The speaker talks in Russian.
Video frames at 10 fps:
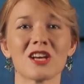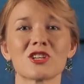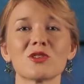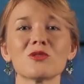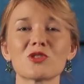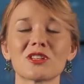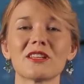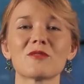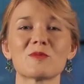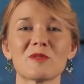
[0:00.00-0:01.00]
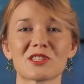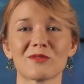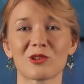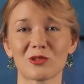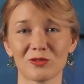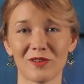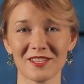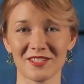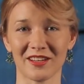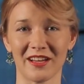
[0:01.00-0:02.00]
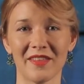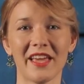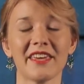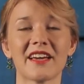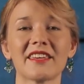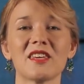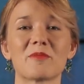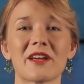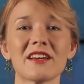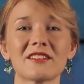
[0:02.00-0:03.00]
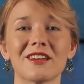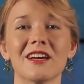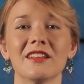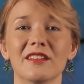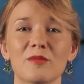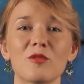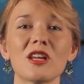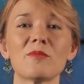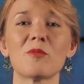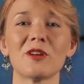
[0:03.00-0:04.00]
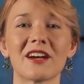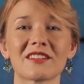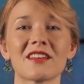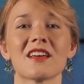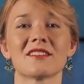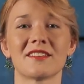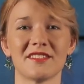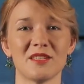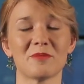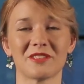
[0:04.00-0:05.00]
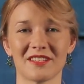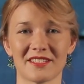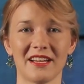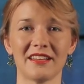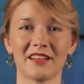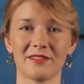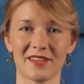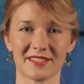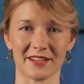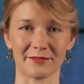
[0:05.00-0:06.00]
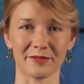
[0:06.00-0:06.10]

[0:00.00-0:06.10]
что нужно для успешного краудфандинга и какие проекты наиболее популярны среди потенциальных инвесторов?